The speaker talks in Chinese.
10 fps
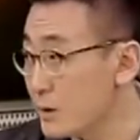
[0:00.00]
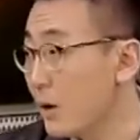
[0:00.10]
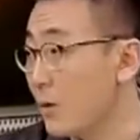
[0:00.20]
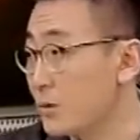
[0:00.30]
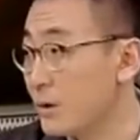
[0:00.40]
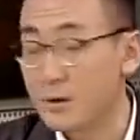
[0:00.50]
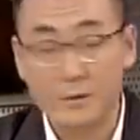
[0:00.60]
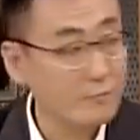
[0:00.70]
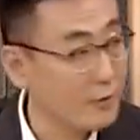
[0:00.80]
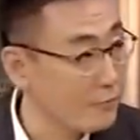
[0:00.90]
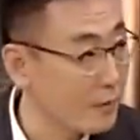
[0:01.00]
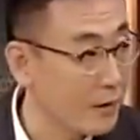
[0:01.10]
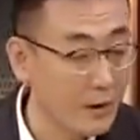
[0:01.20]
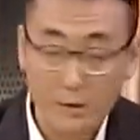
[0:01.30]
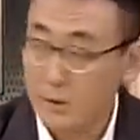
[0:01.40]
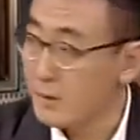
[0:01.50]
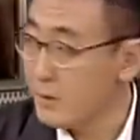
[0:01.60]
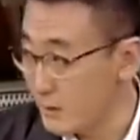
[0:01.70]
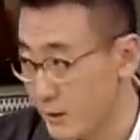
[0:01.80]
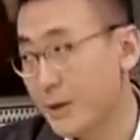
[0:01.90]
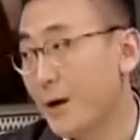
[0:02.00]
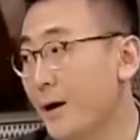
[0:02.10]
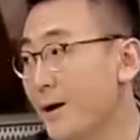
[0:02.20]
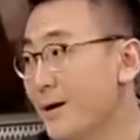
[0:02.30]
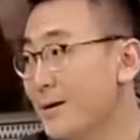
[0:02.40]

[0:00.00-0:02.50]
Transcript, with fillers: 少的，往往啊更厉害。